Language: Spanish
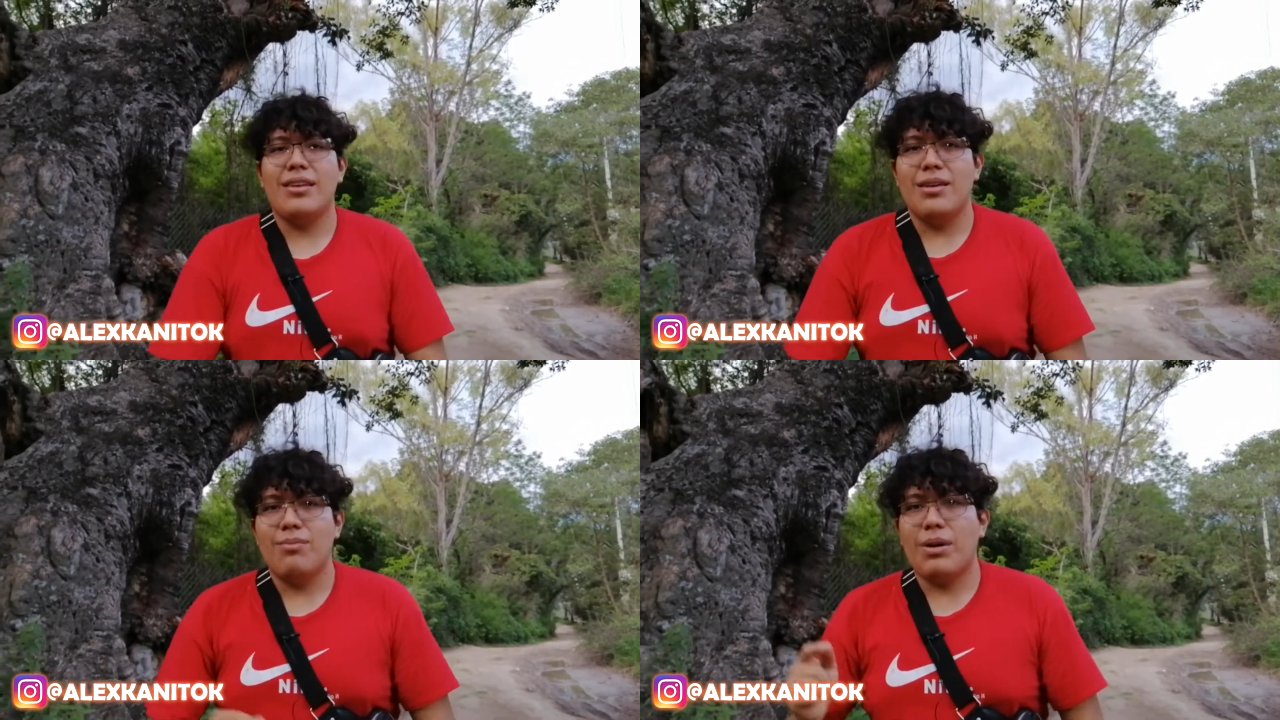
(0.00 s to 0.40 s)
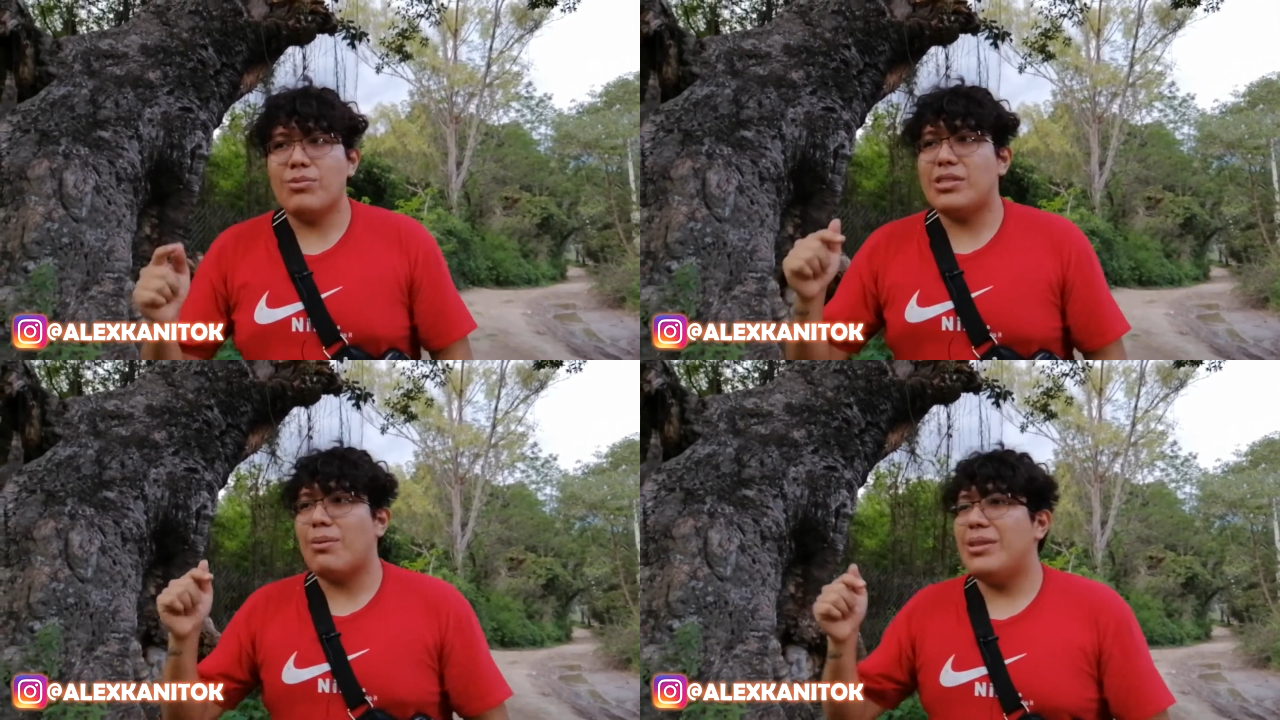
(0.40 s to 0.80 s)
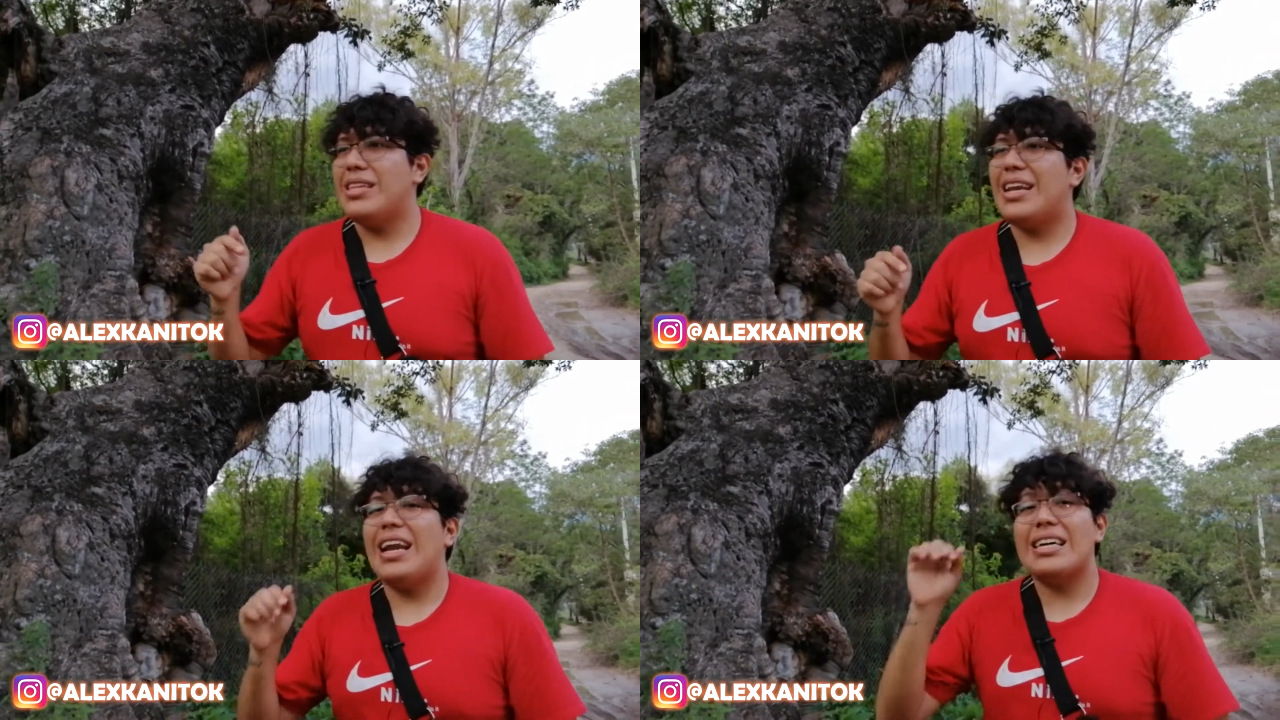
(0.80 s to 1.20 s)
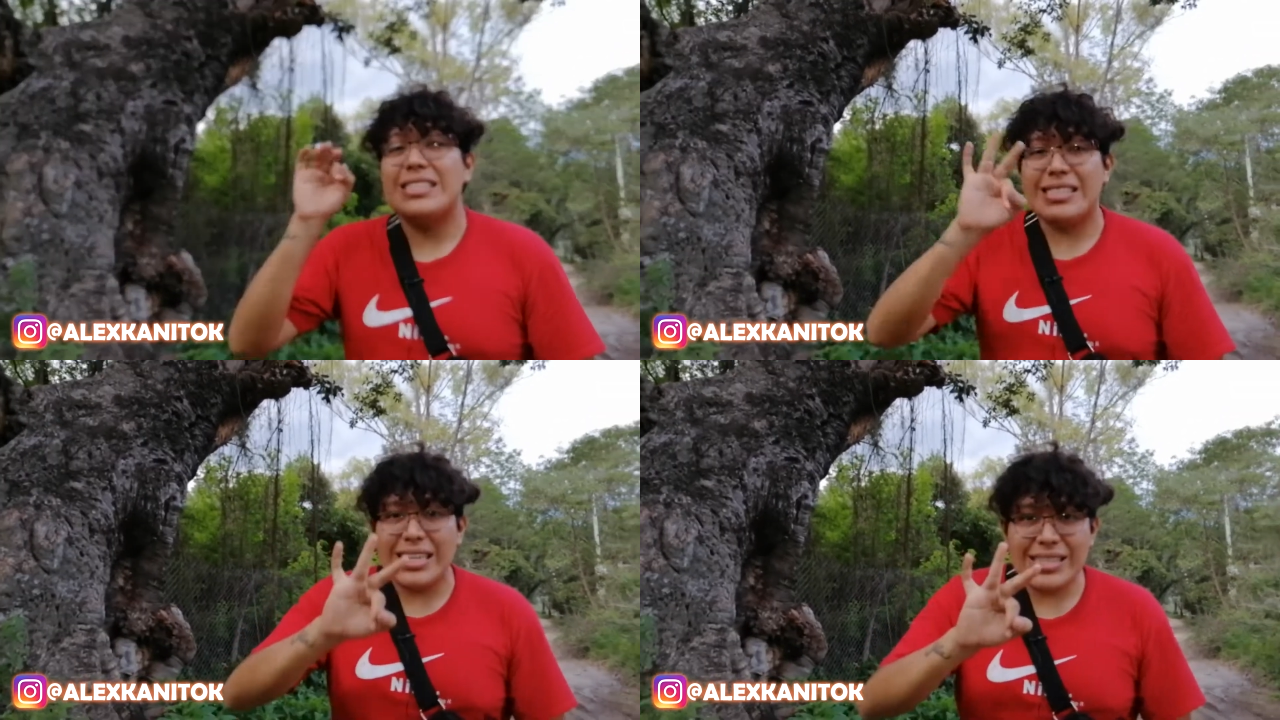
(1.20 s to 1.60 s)
vamos a venir a las
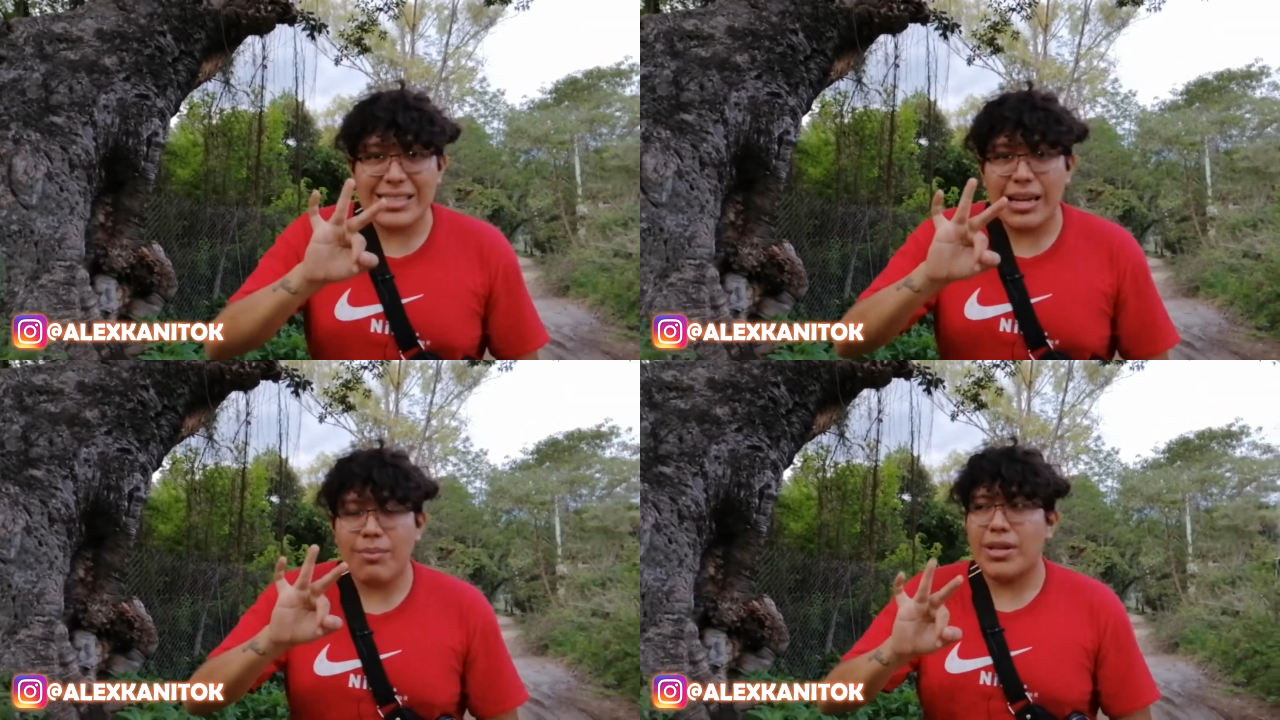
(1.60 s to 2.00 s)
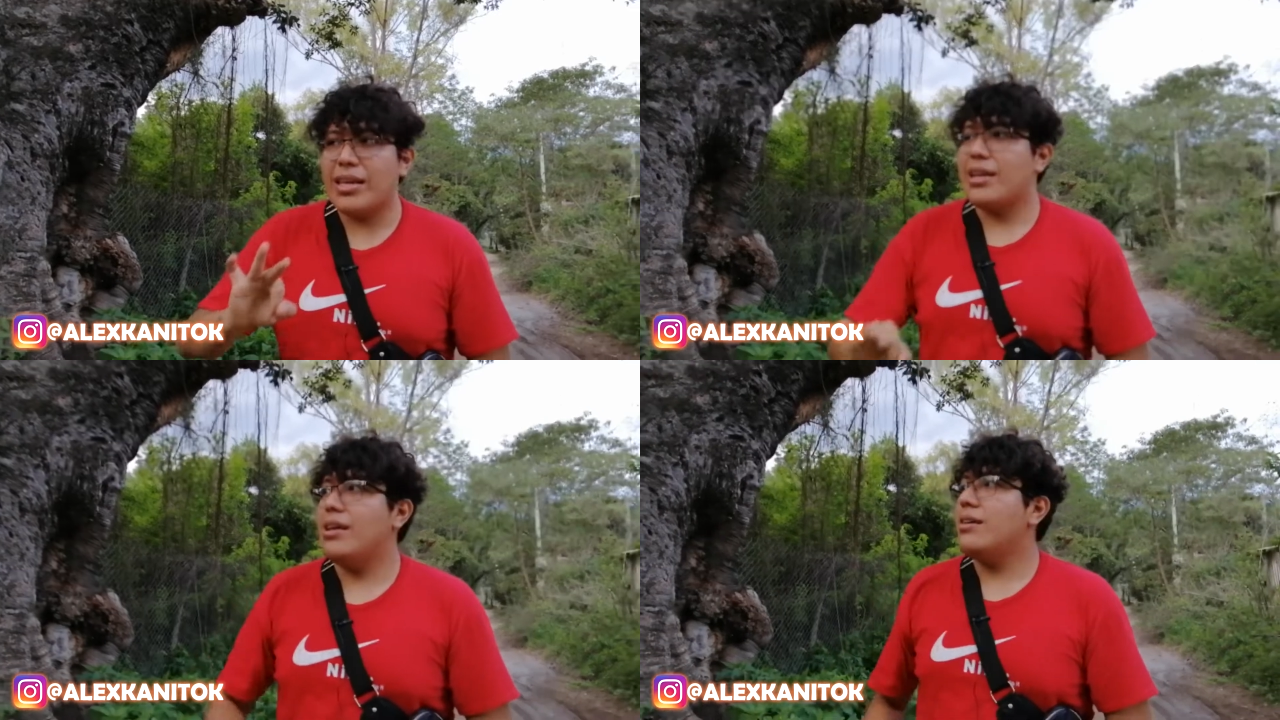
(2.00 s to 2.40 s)
3 de la mañana.